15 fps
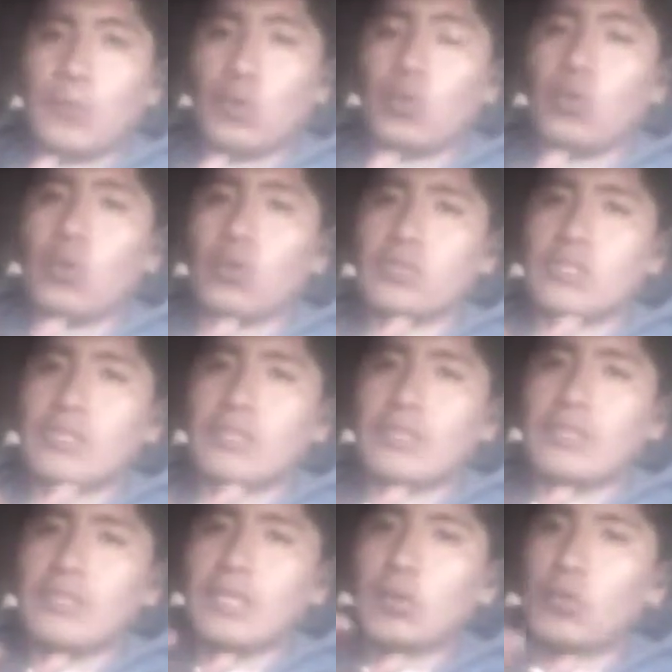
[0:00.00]
tu hosting
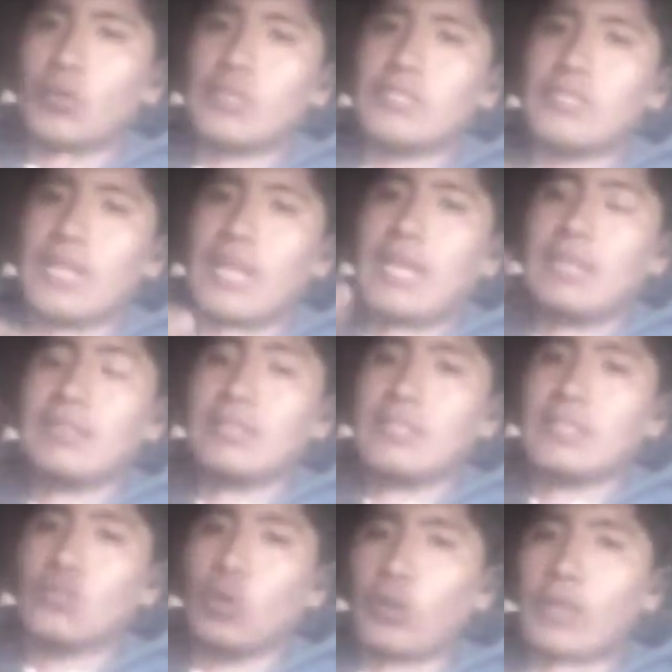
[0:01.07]
que te cuesta 10